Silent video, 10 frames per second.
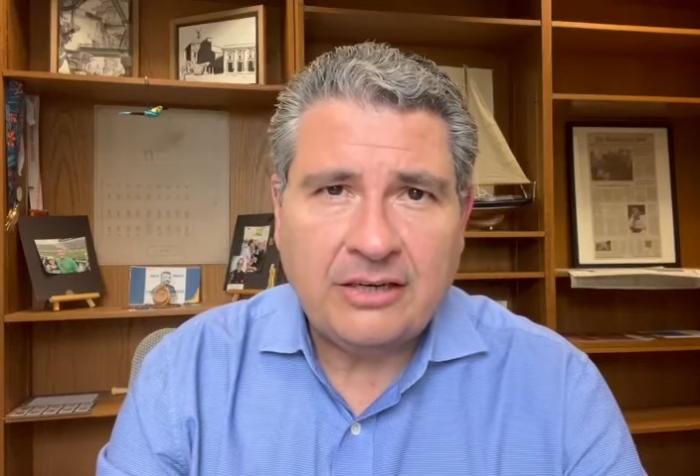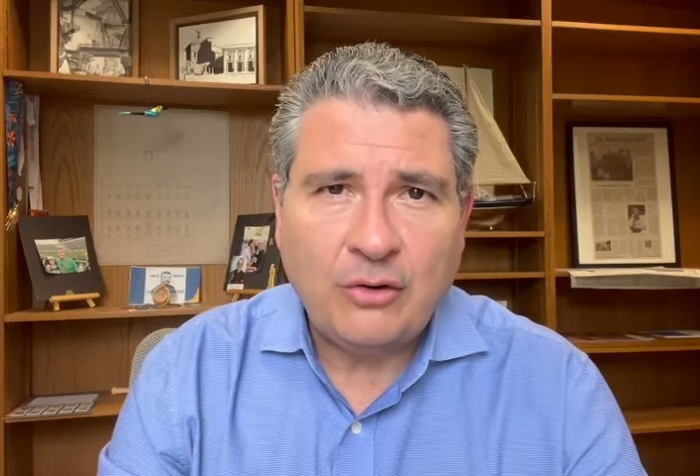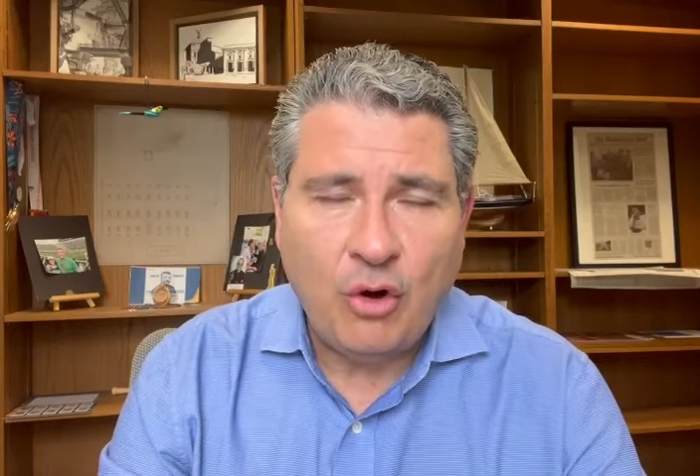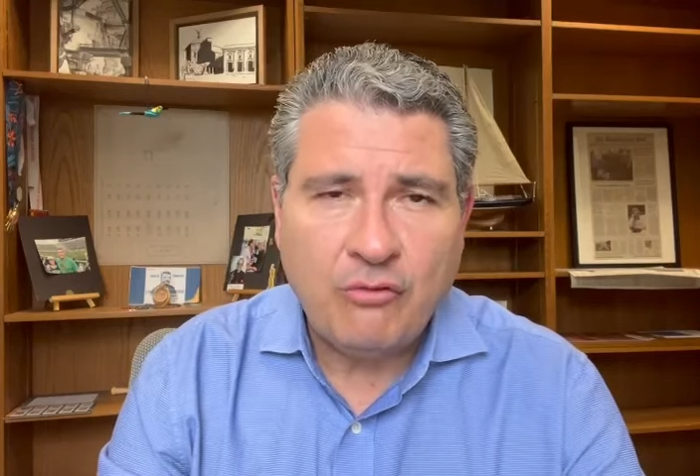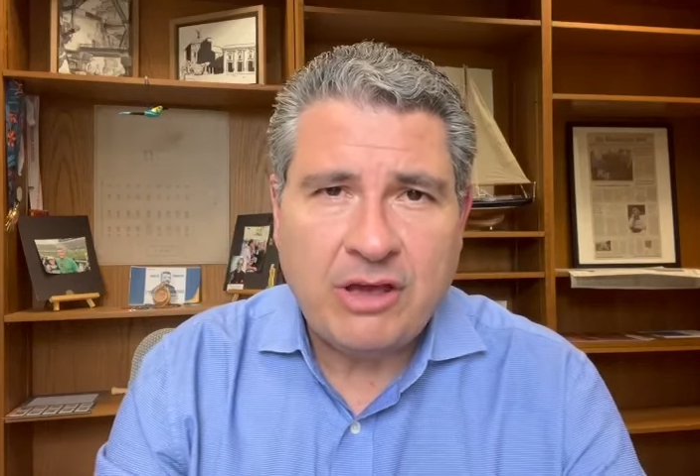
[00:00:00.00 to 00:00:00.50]

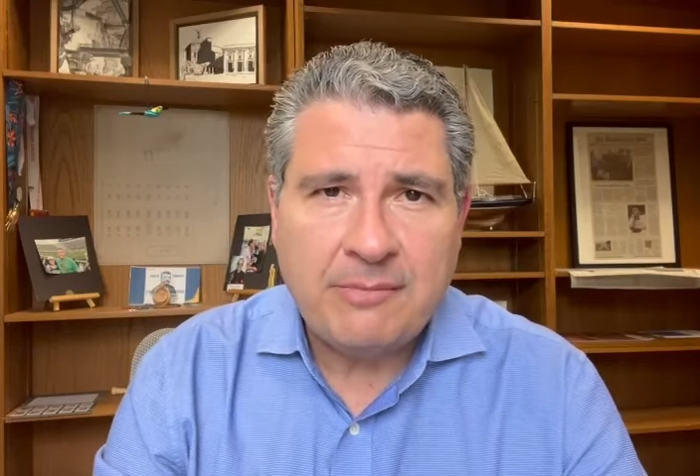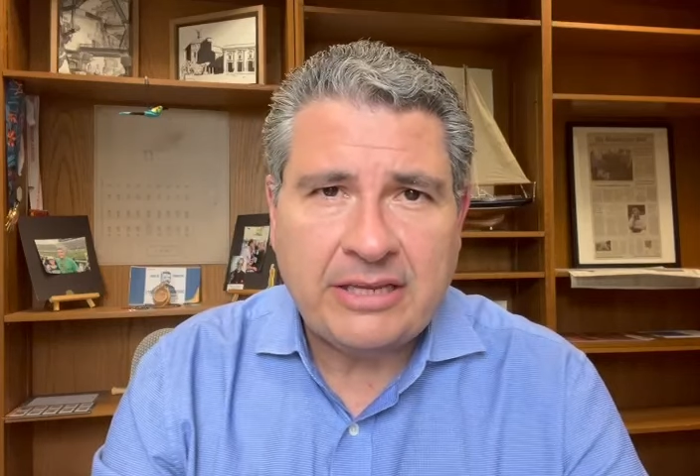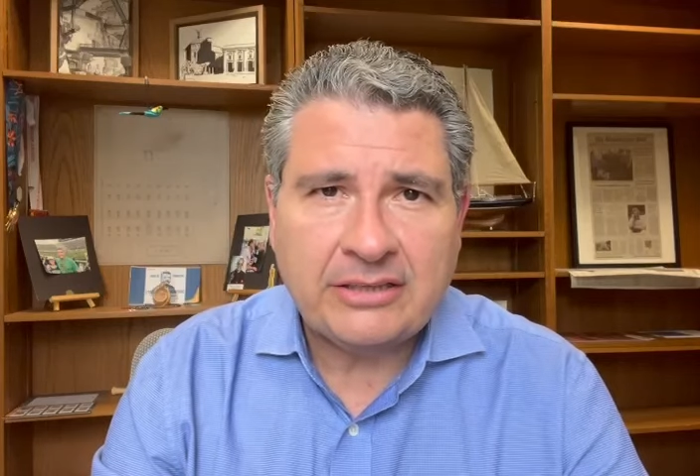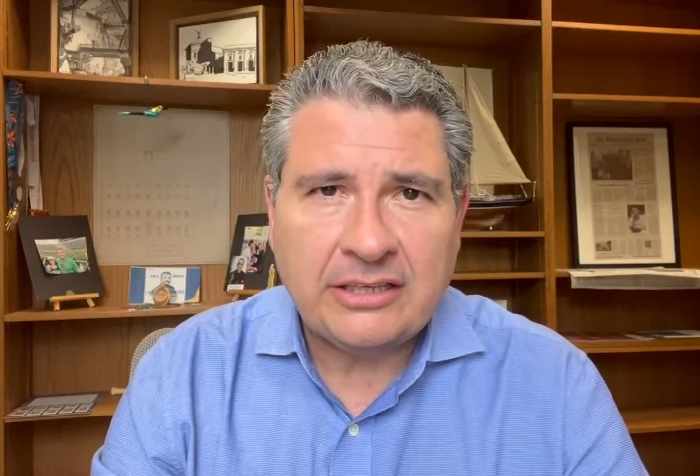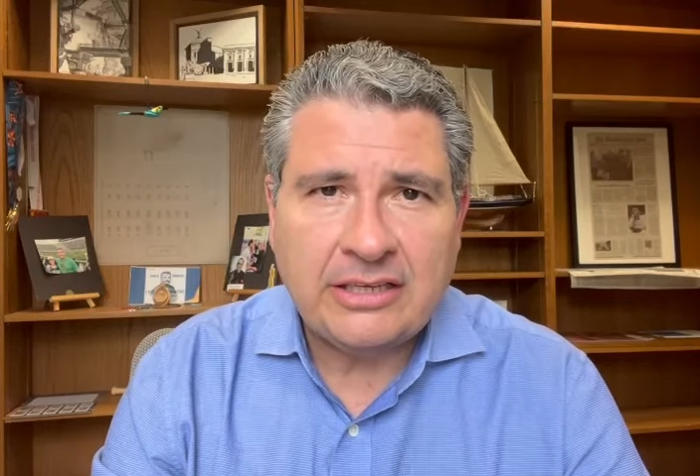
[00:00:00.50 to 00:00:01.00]

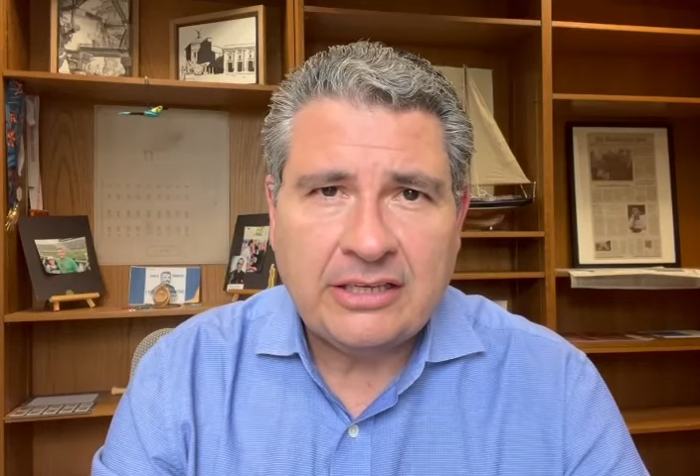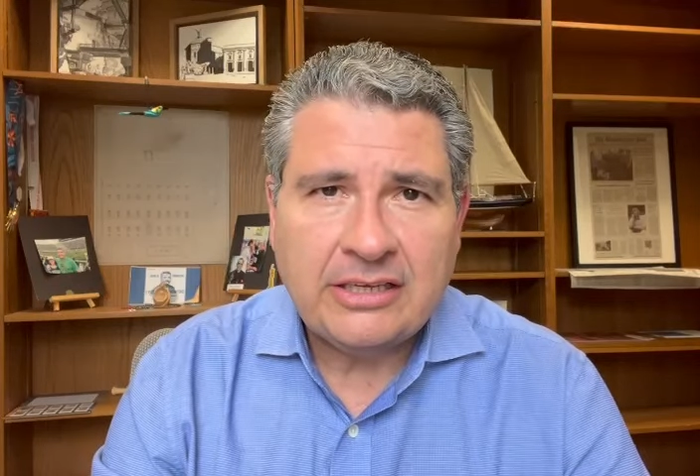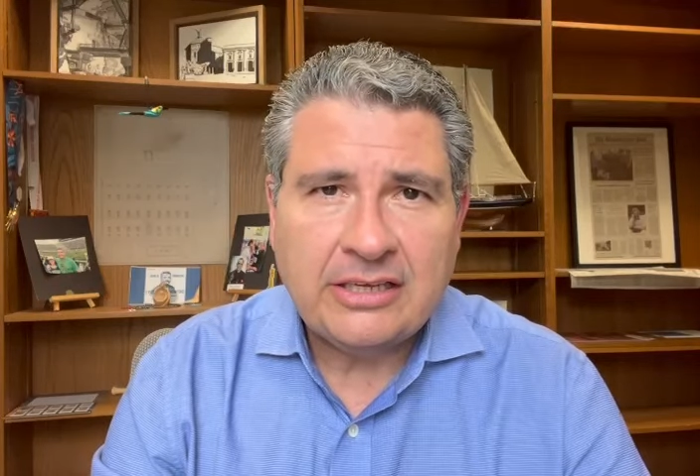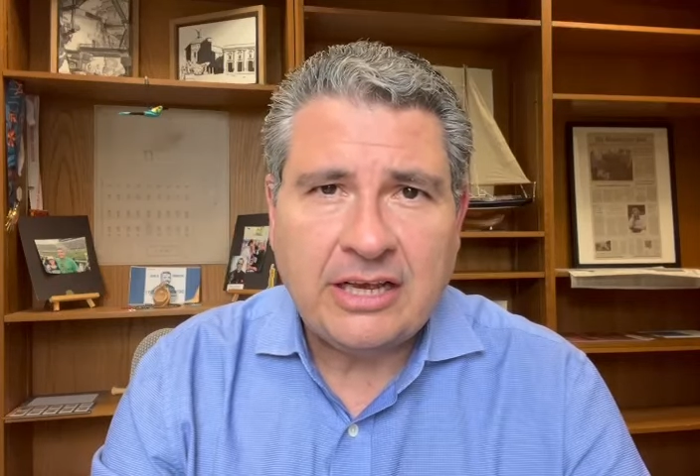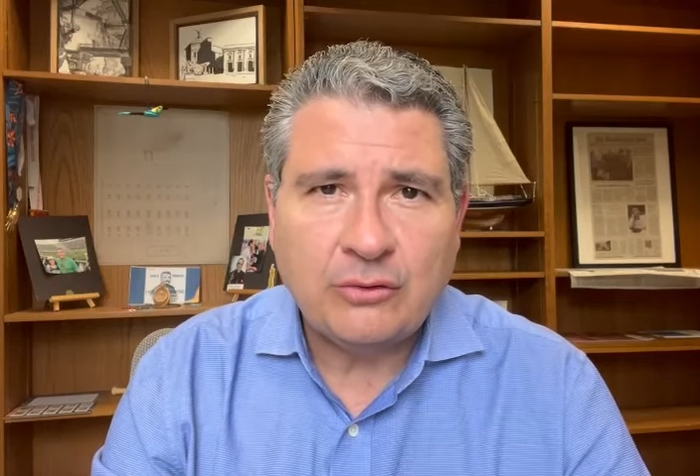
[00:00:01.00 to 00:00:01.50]
obviamente
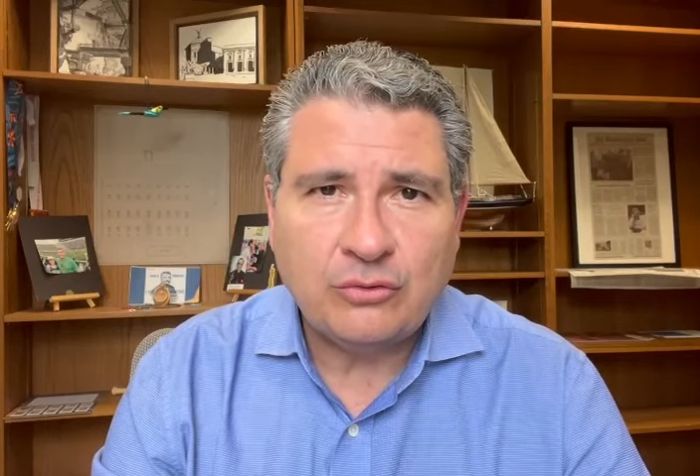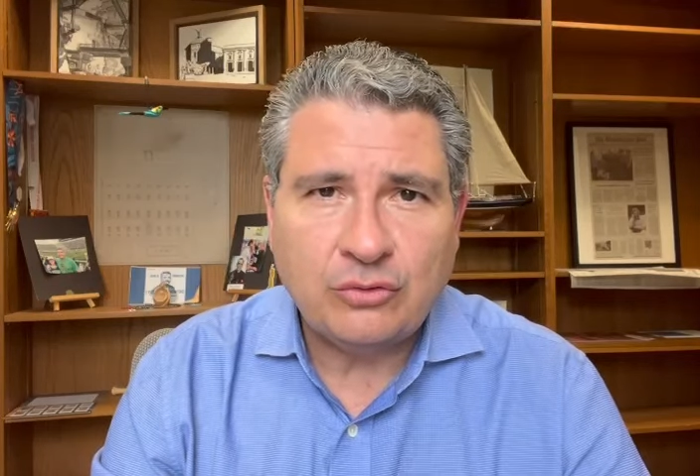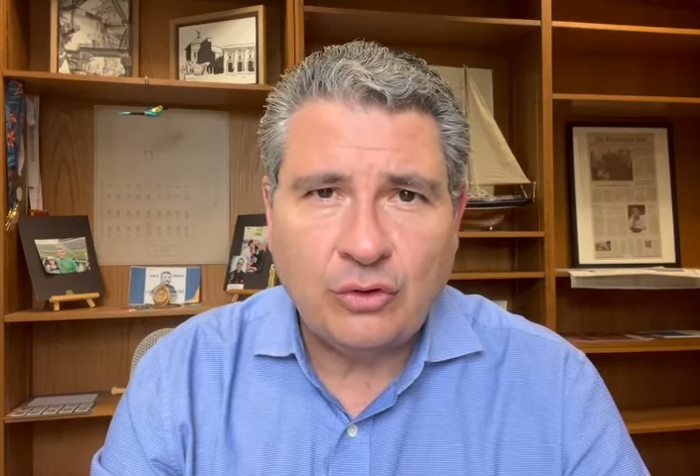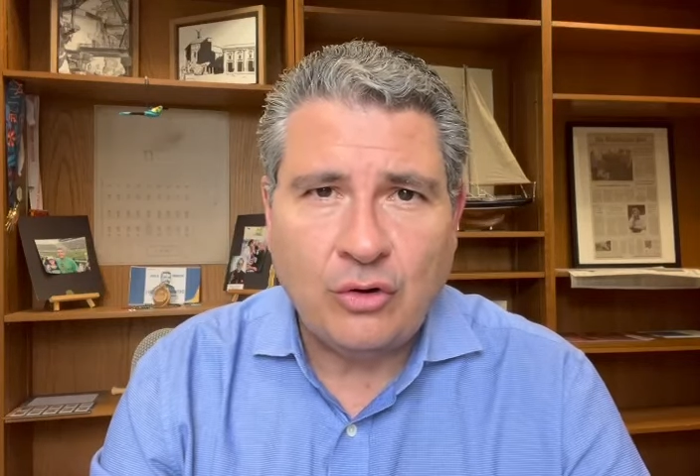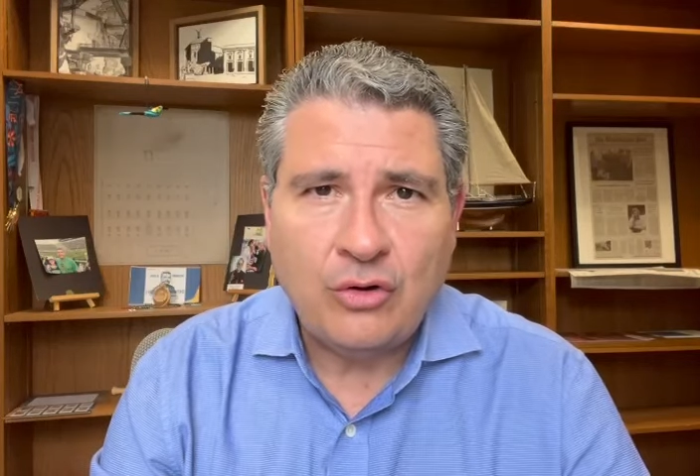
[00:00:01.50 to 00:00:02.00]

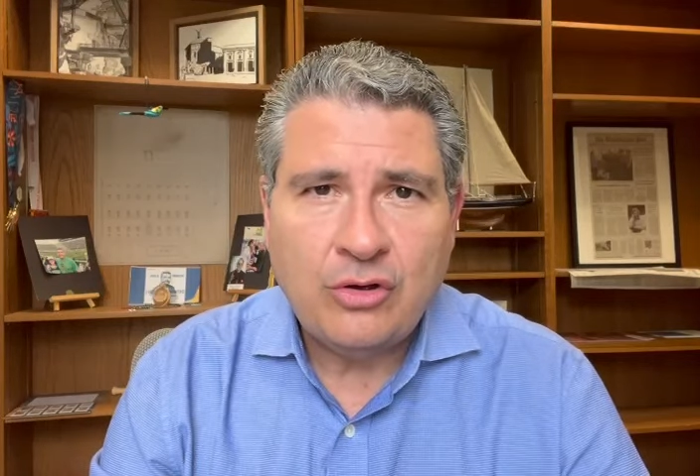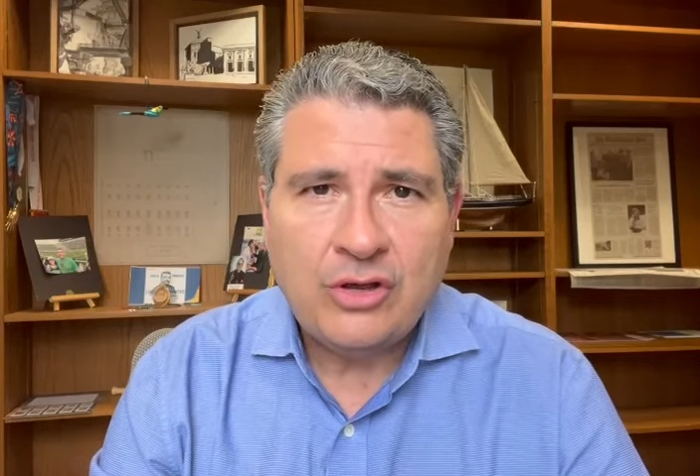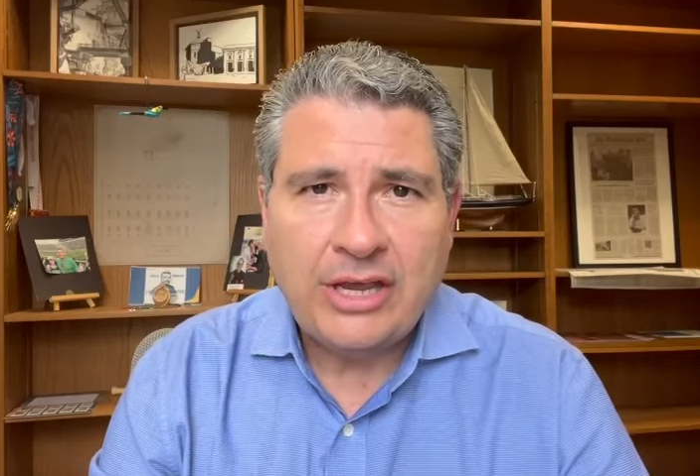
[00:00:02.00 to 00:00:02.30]
causó